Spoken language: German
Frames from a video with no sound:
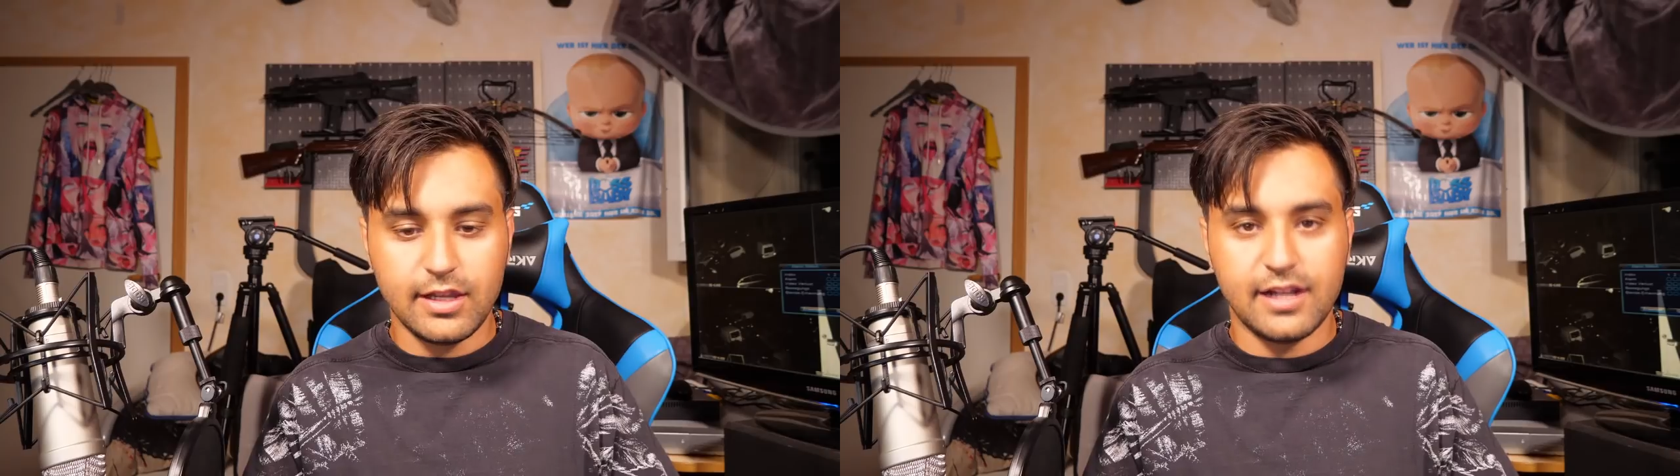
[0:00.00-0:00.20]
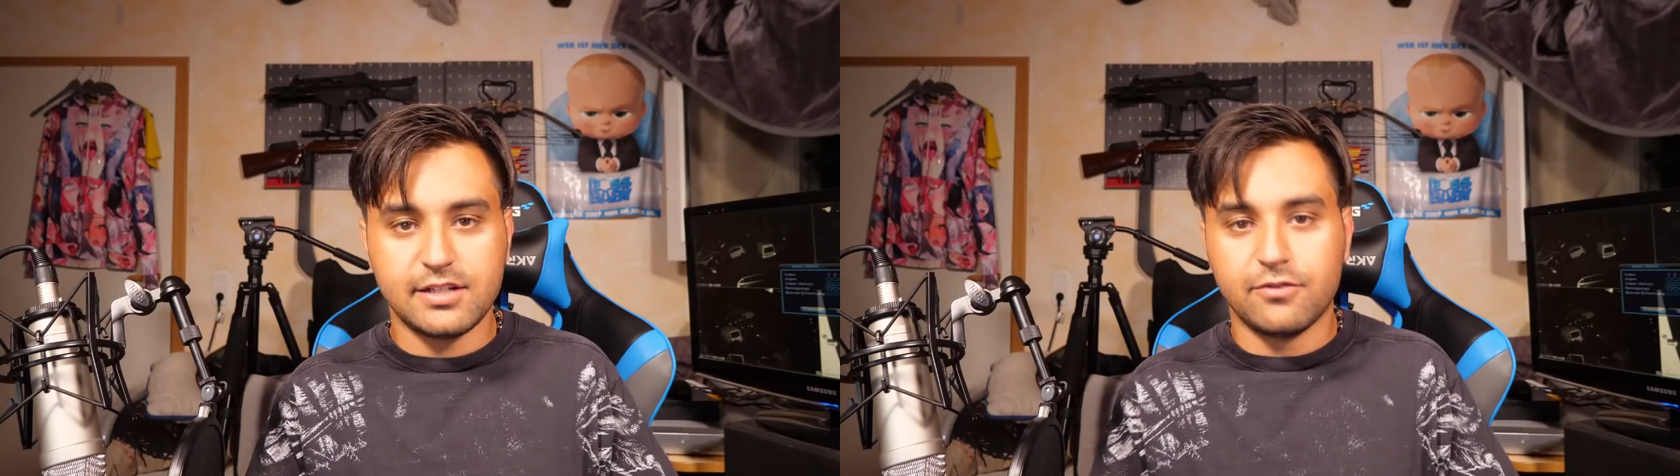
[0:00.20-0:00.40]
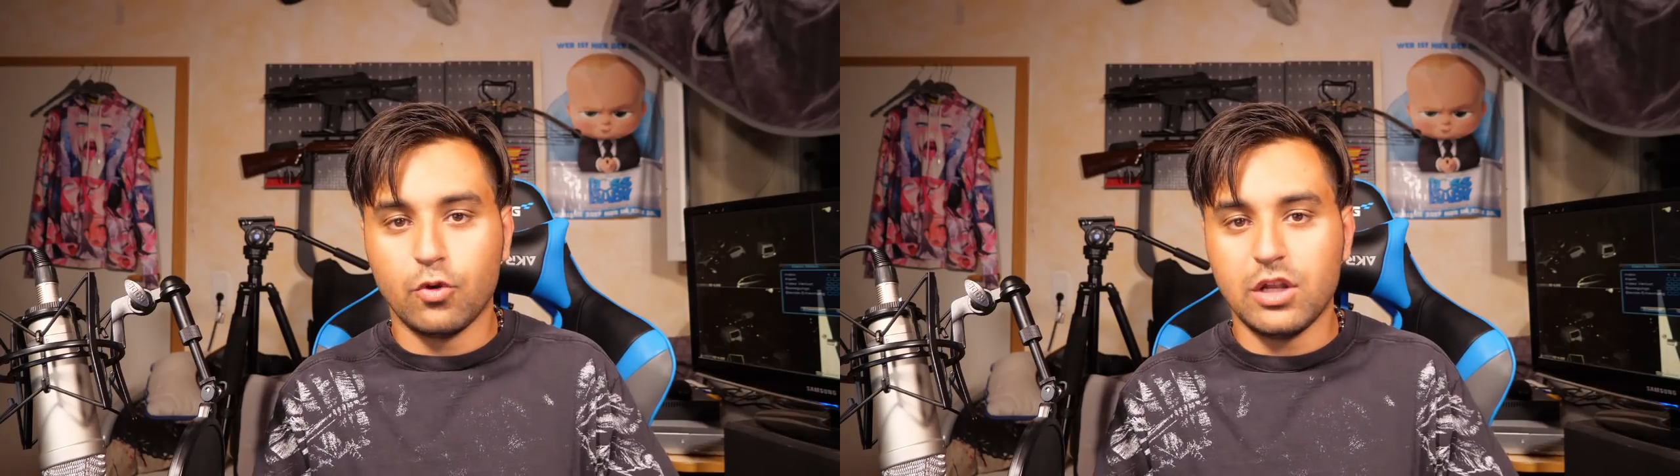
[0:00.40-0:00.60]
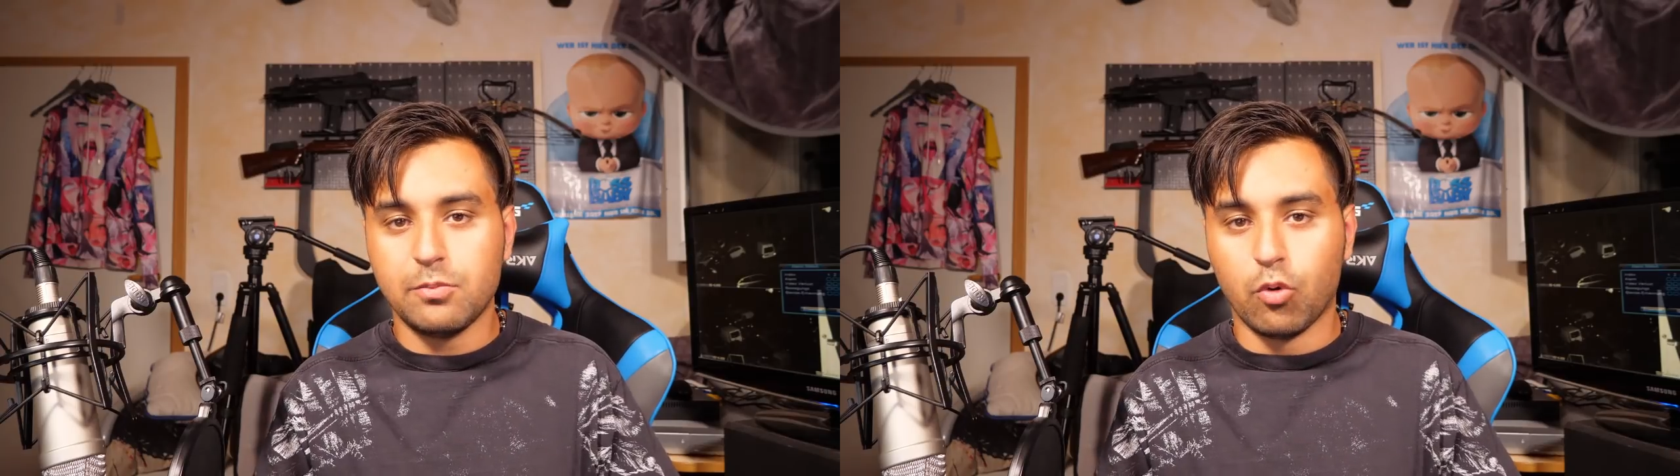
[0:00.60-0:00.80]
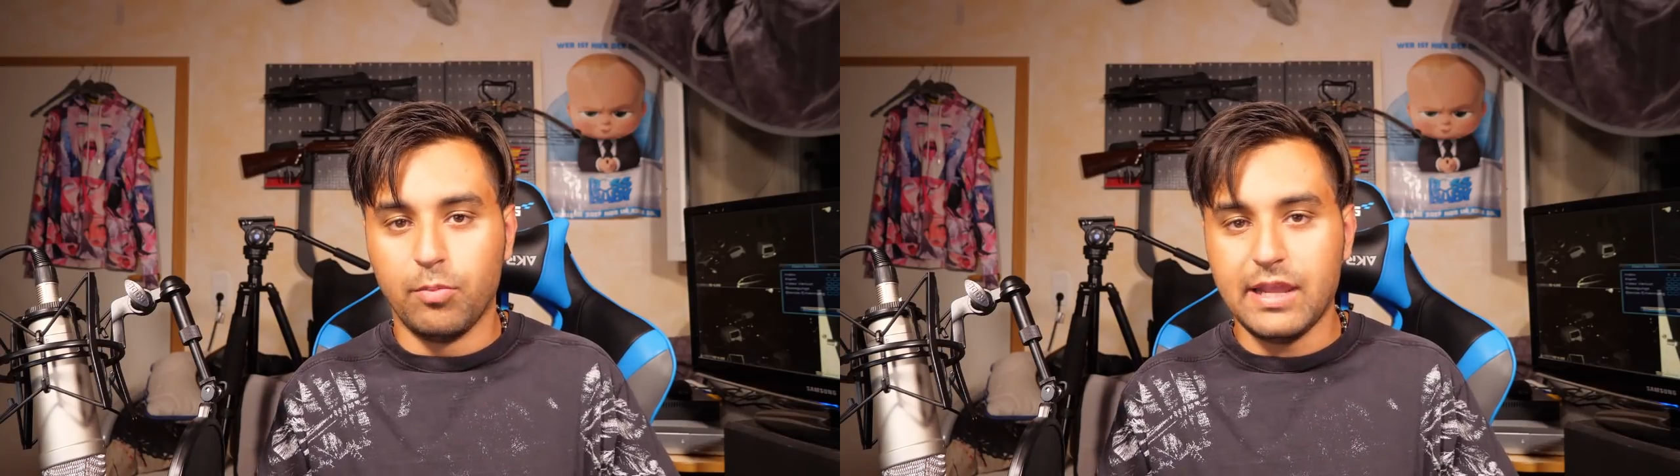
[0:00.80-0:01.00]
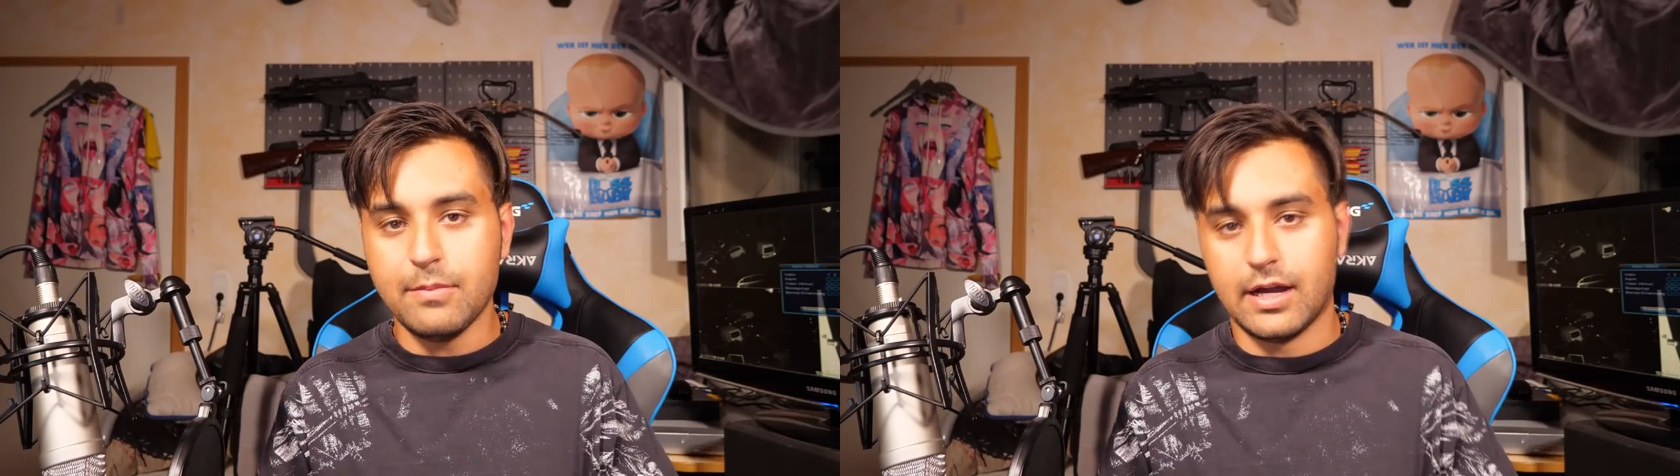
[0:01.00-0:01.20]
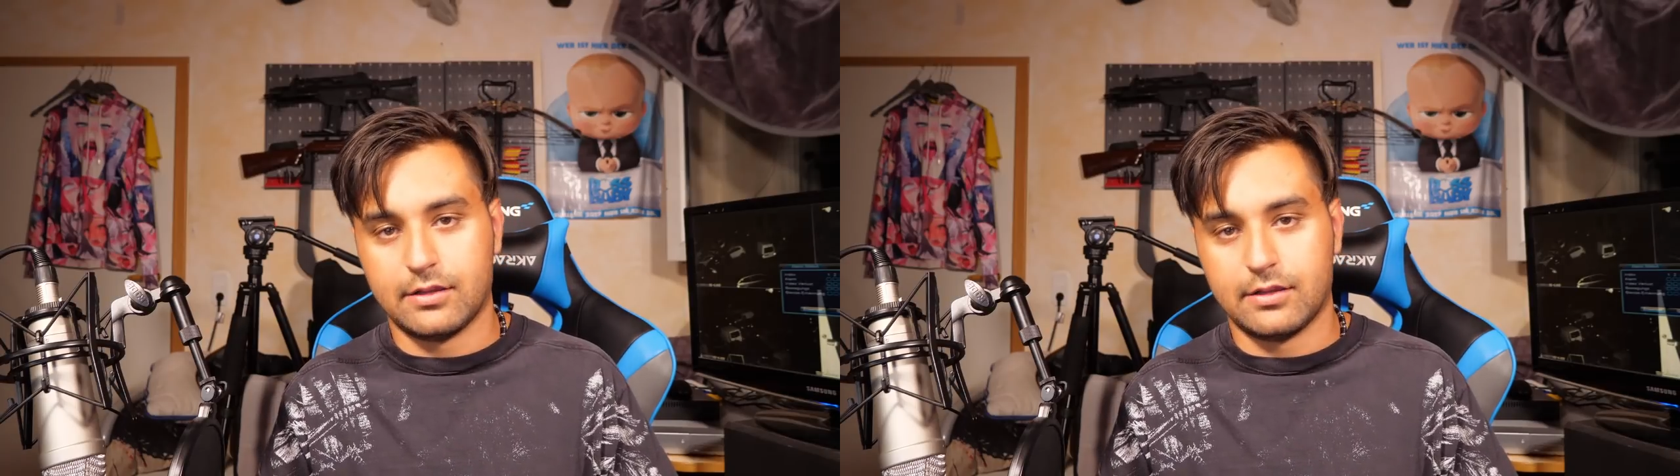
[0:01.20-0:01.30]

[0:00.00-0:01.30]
die halt wirklich Probleme